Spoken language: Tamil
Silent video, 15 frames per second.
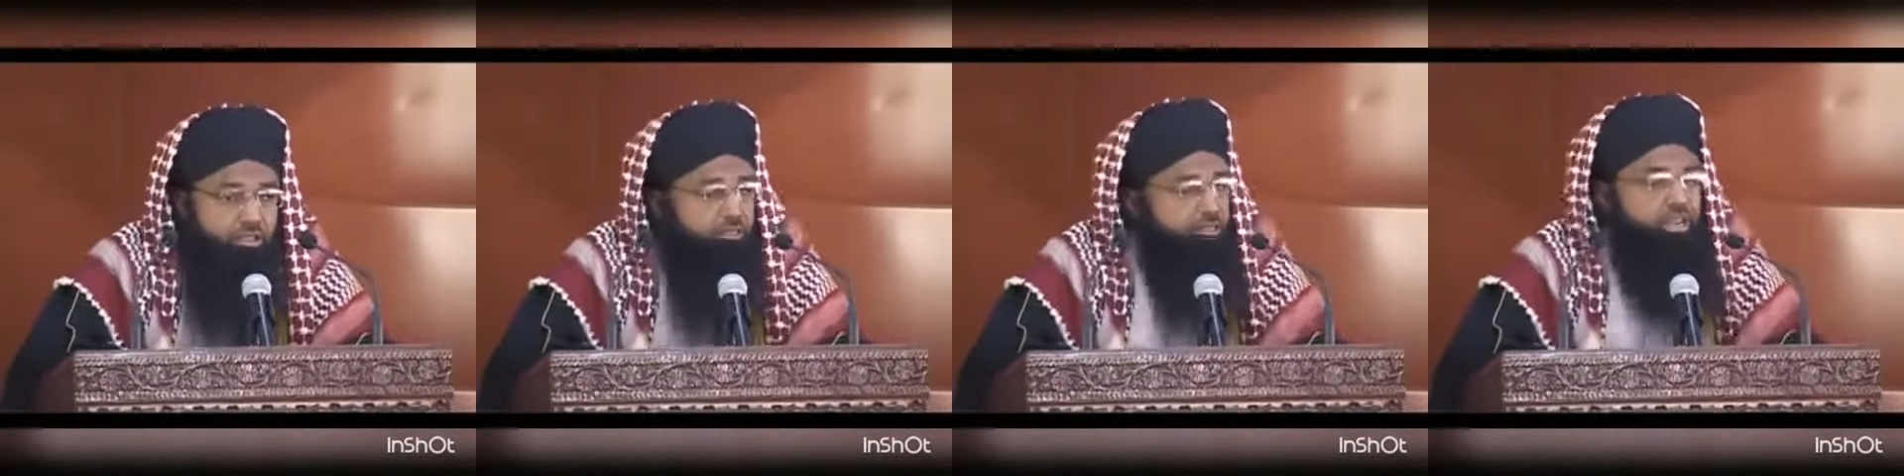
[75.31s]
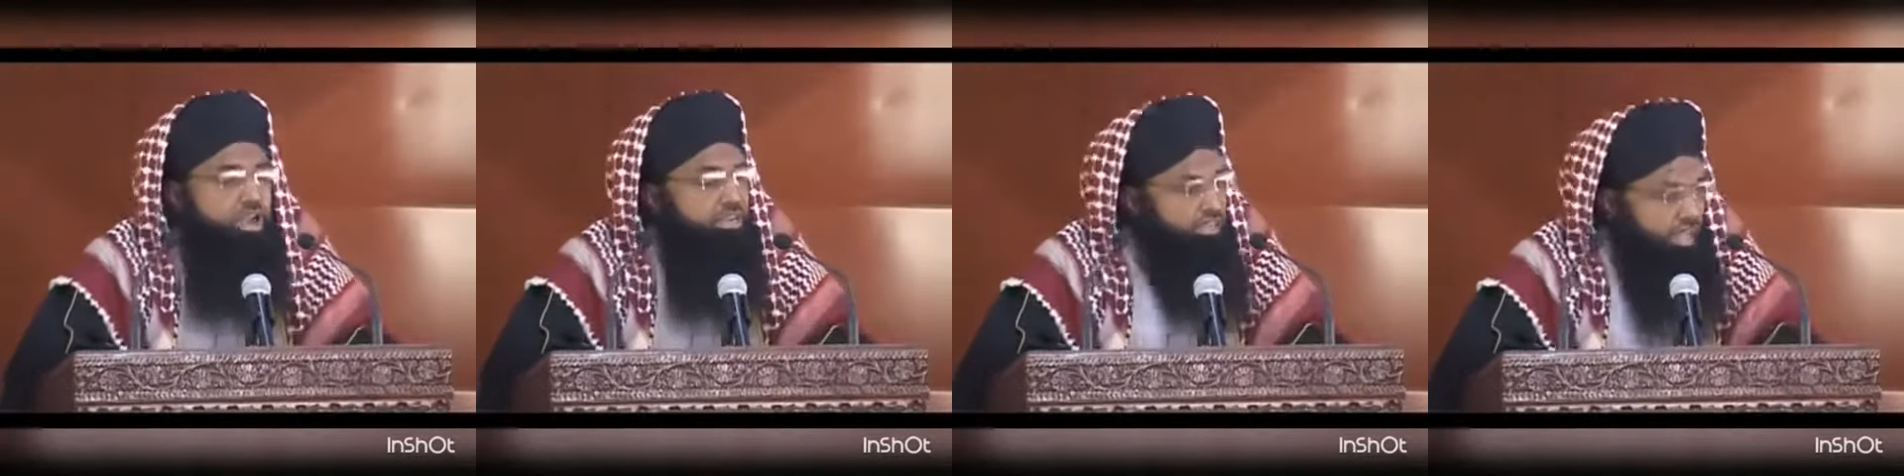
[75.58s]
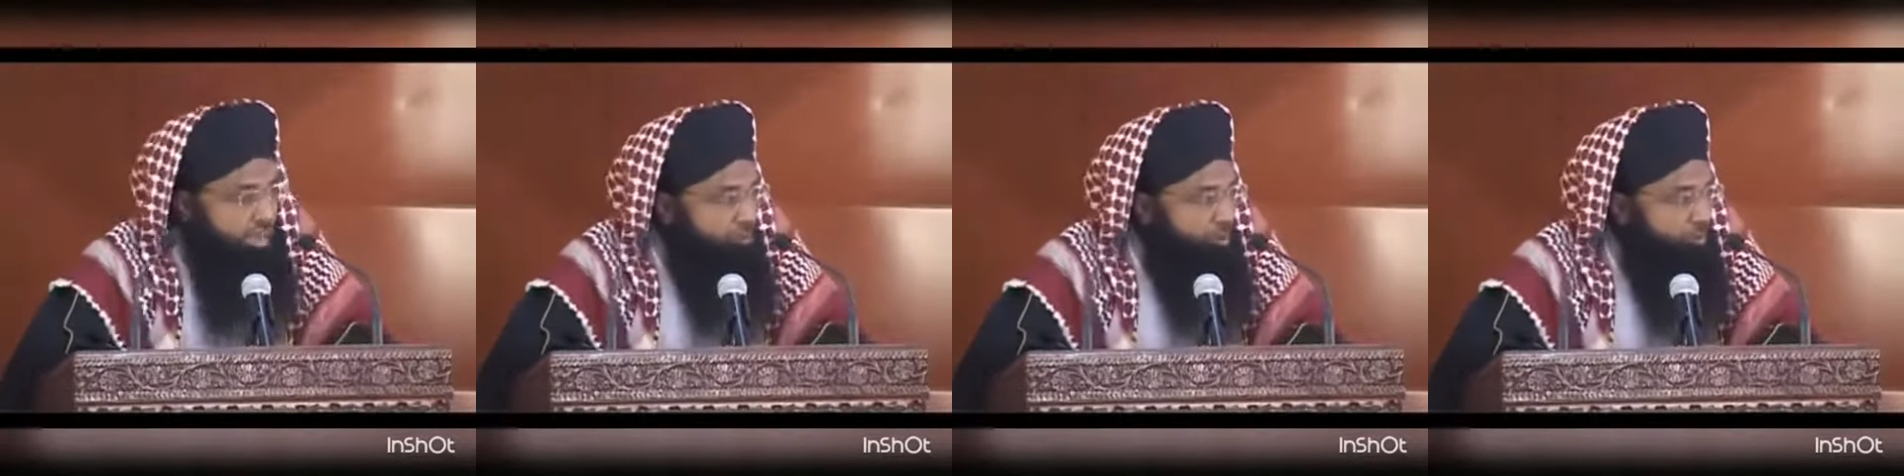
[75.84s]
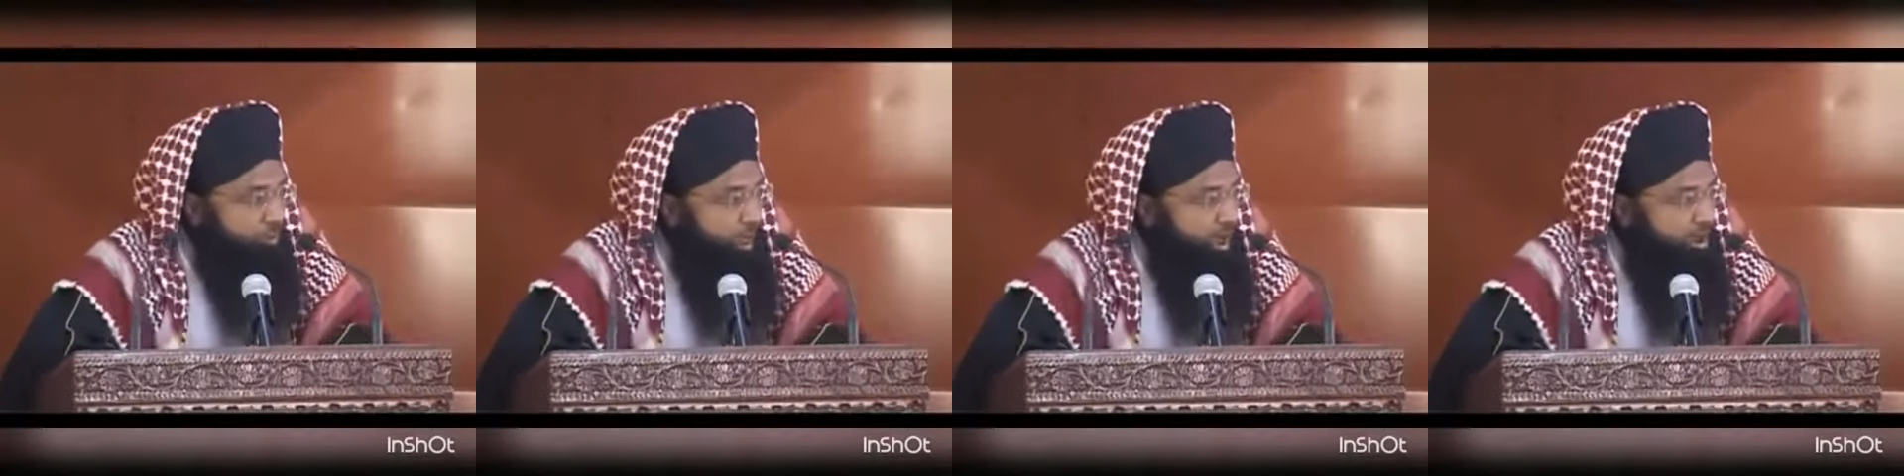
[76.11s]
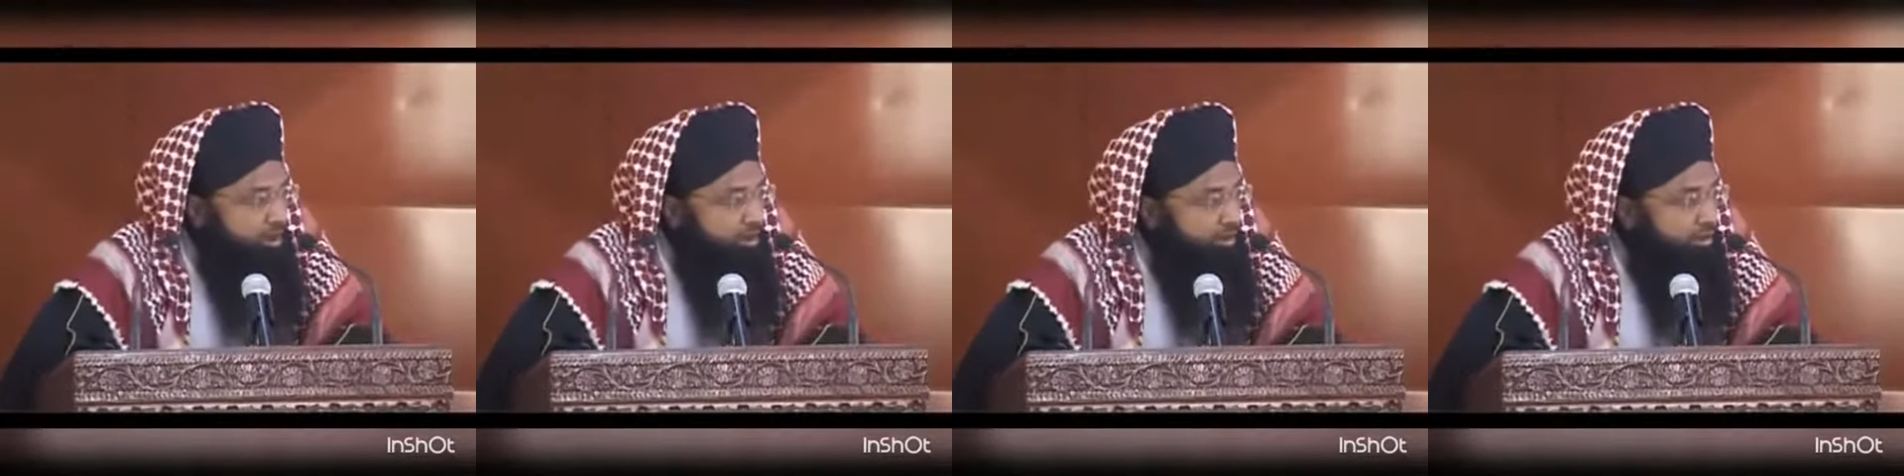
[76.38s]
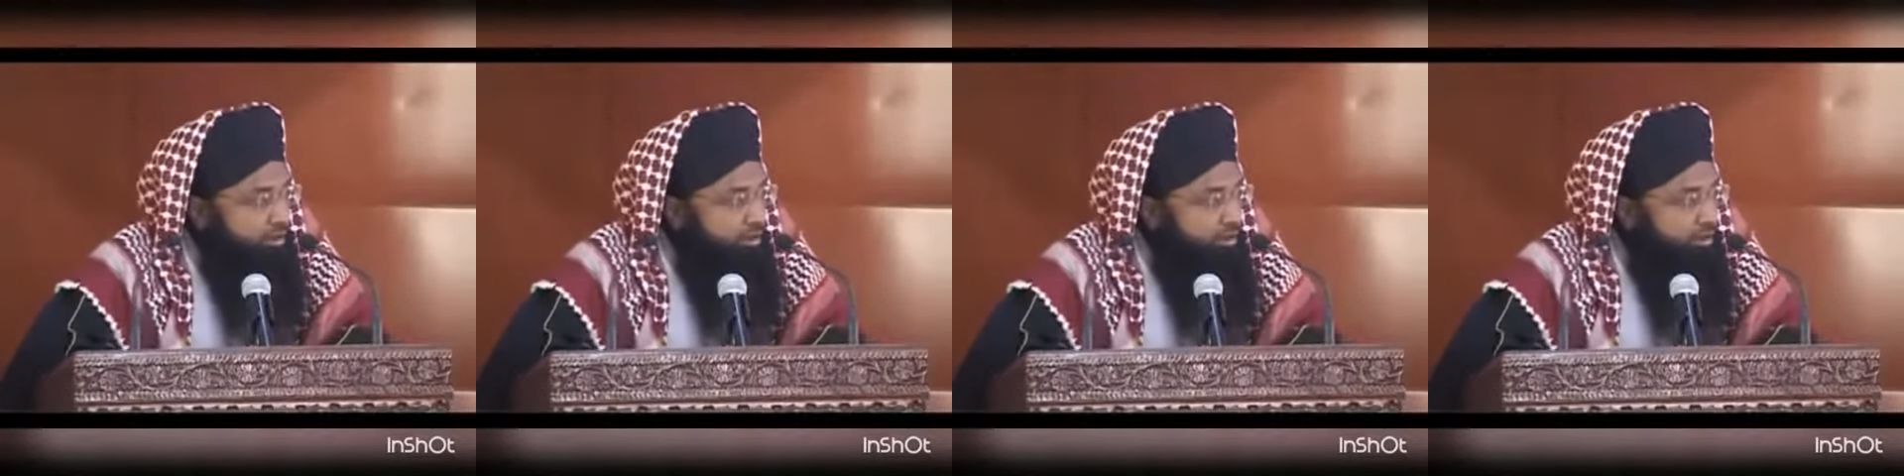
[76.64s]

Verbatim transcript: எந்த நாட்டுக்காரன் கொடுப்பான்